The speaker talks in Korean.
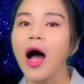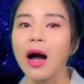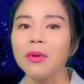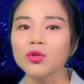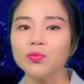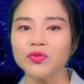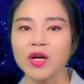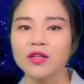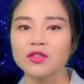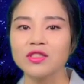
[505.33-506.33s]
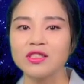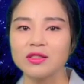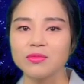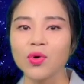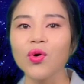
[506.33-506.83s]
아마도 북한군은
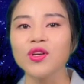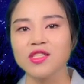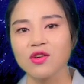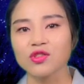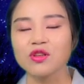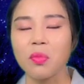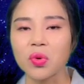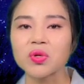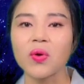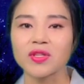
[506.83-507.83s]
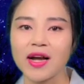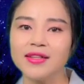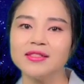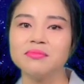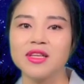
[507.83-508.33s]
지금도 이것을 모를 것
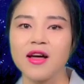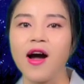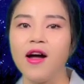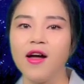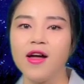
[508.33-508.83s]
같습니다.